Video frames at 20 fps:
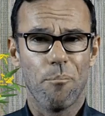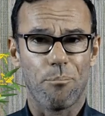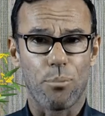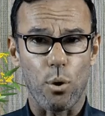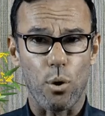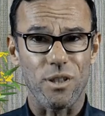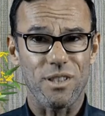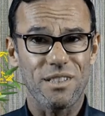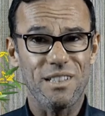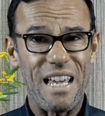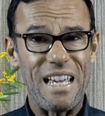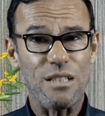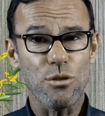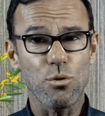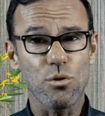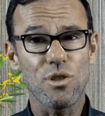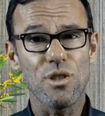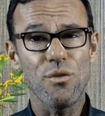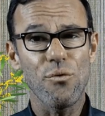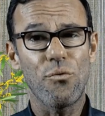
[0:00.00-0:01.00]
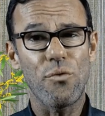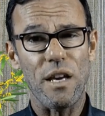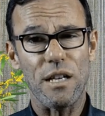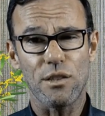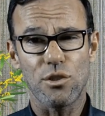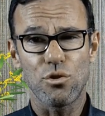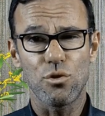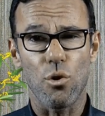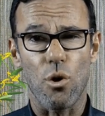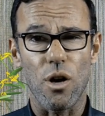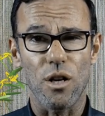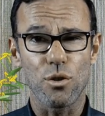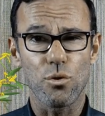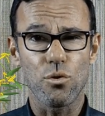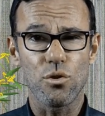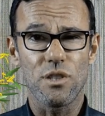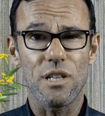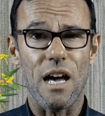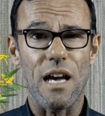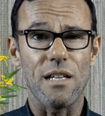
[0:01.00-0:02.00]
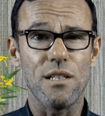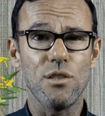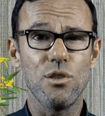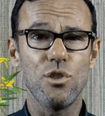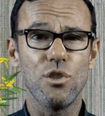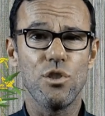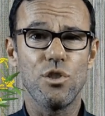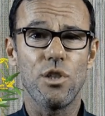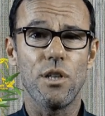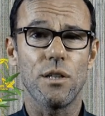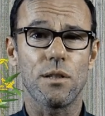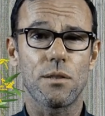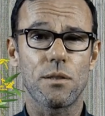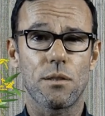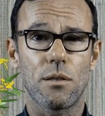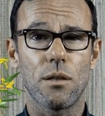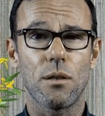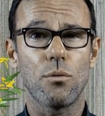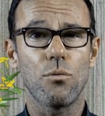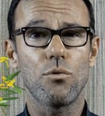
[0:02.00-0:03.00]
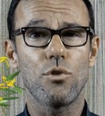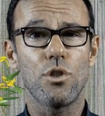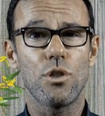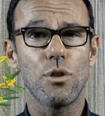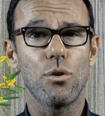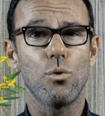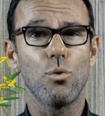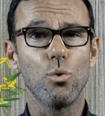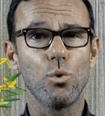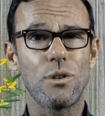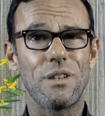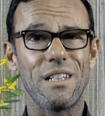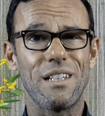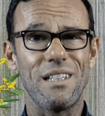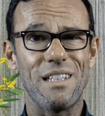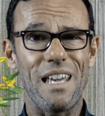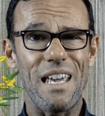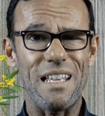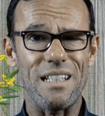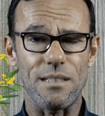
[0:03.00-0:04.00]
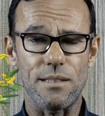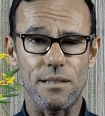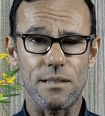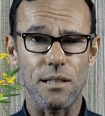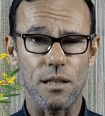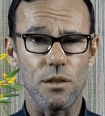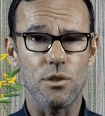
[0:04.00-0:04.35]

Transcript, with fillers: processos infecciosos e a ingestão de nutrientes,